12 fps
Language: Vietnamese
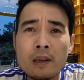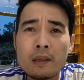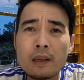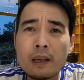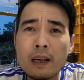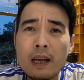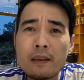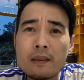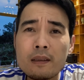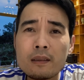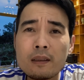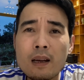thì ngay
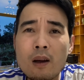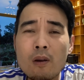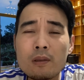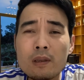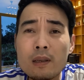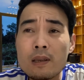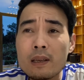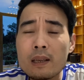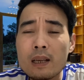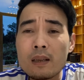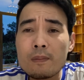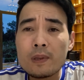như từ đầu những
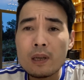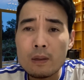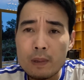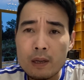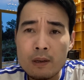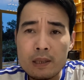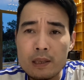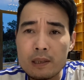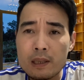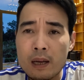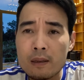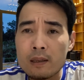cái clip trước mình cũng đã chia
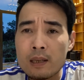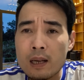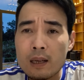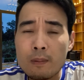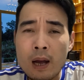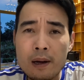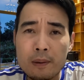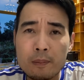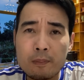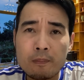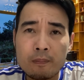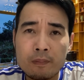sẻ tất cả các bạn ấy,
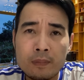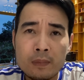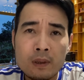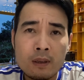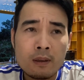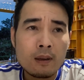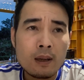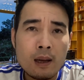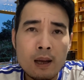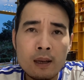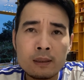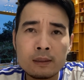
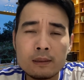là